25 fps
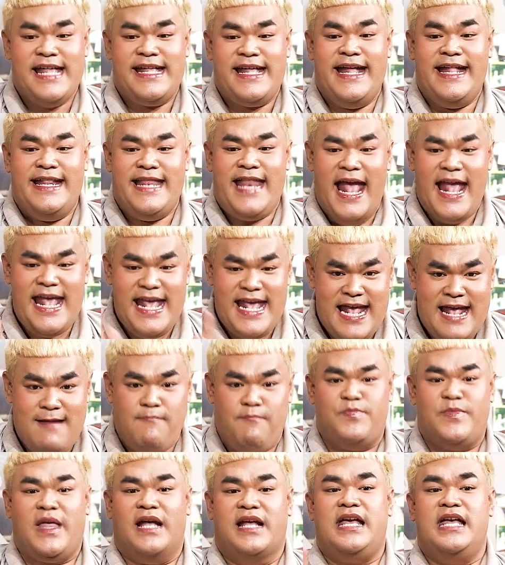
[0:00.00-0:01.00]
กินให้อิ่ม
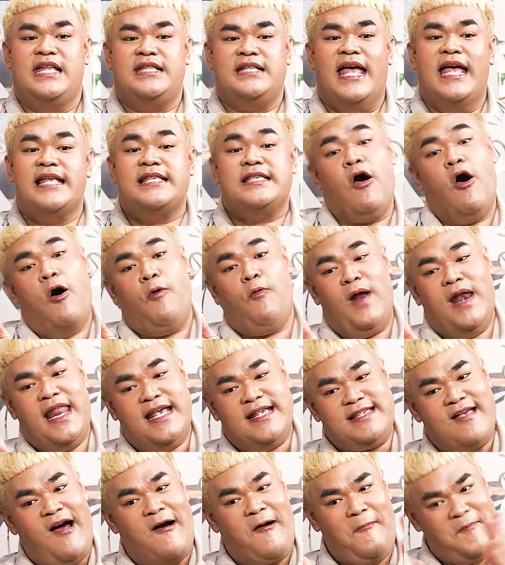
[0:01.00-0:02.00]
แต่กินแค่2วันละ
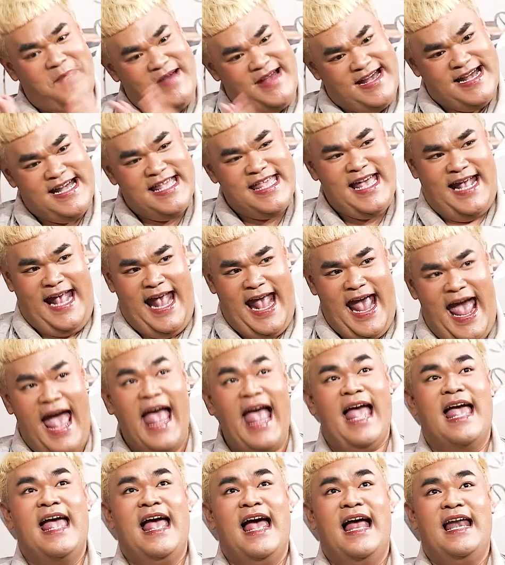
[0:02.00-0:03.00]
2มื้ออย่างเงี้ย
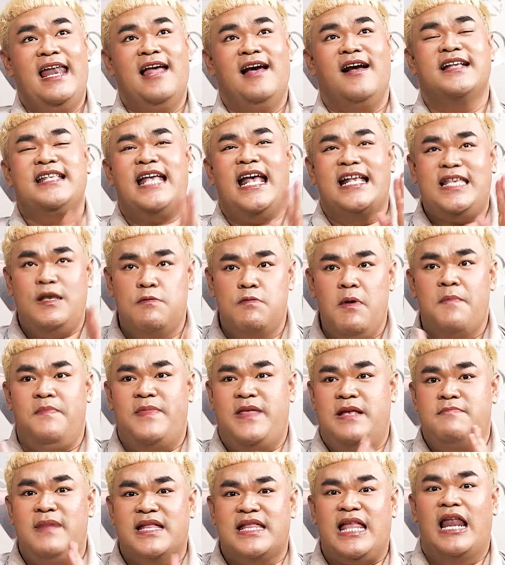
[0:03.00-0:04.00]
แล้วก็ใช้ชีวิตแบบ
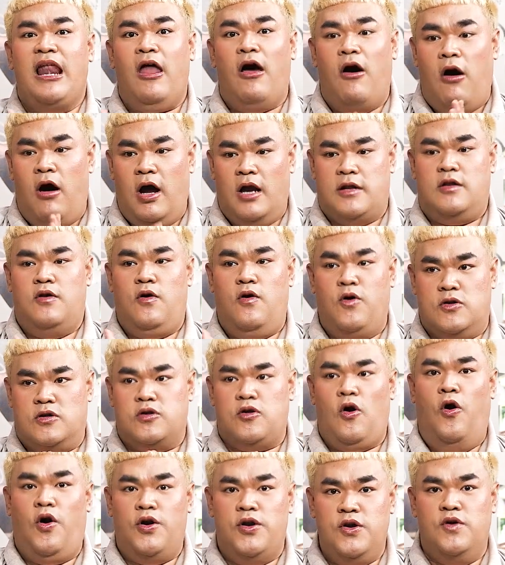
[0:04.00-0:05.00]
นี้มาตลอดอด
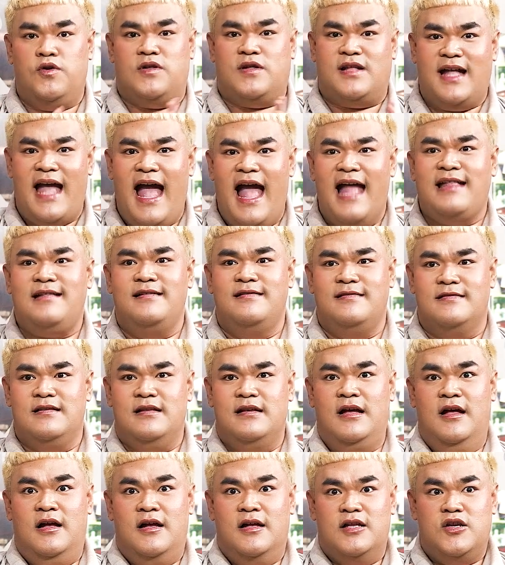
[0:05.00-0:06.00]
ทนอดกั้น
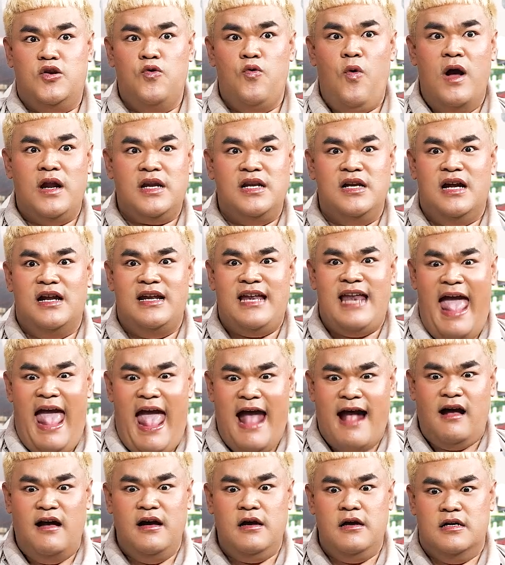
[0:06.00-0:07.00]
ช่วงเดือนแรก
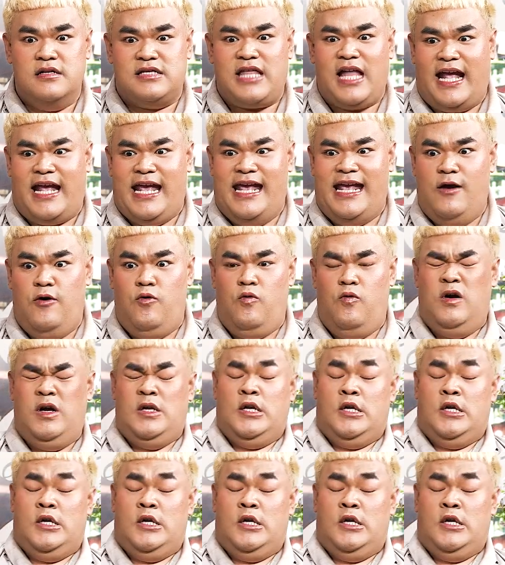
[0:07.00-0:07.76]
ก็คือตะคิว